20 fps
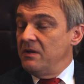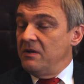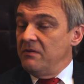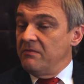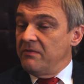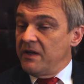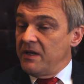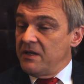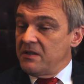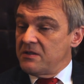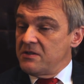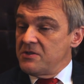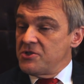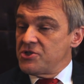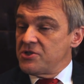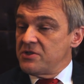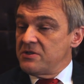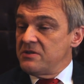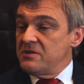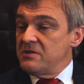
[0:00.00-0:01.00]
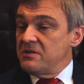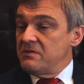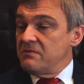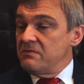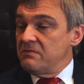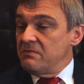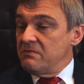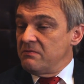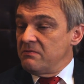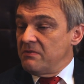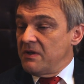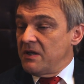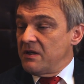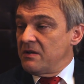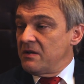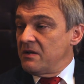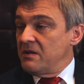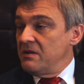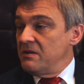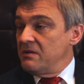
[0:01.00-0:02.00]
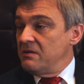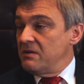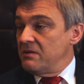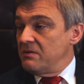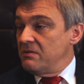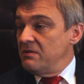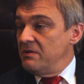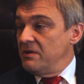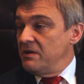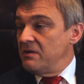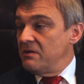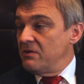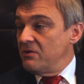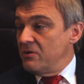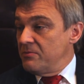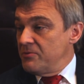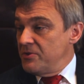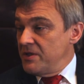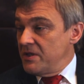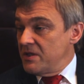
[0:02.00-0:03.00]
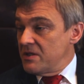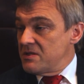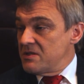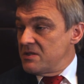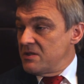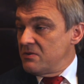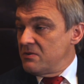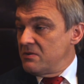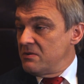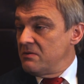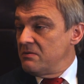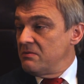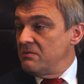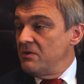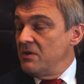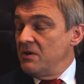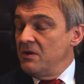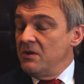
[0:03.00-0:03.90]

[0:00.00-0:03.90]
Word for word: Die weiteren Schritte waren dann natürlich Kommunikation,